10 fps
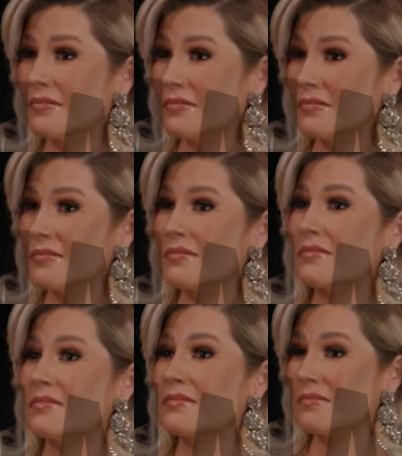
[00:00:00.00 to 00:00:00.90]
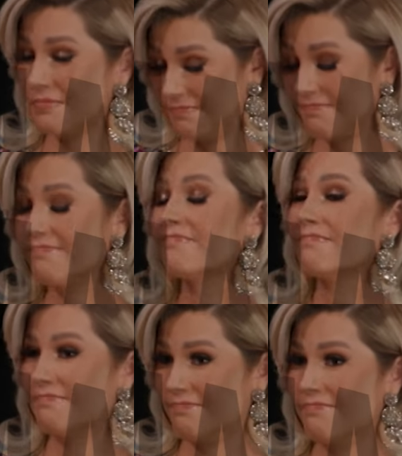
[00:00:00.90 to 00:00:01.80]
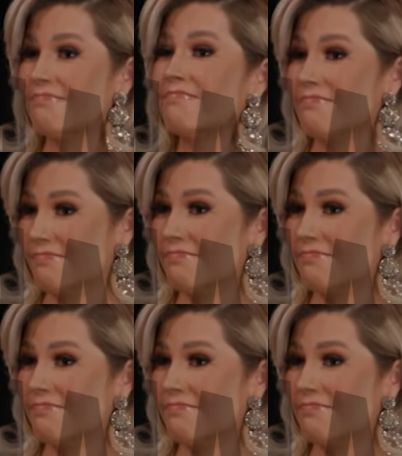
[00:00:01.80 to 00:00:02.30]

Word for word: vivió muchísimos años más.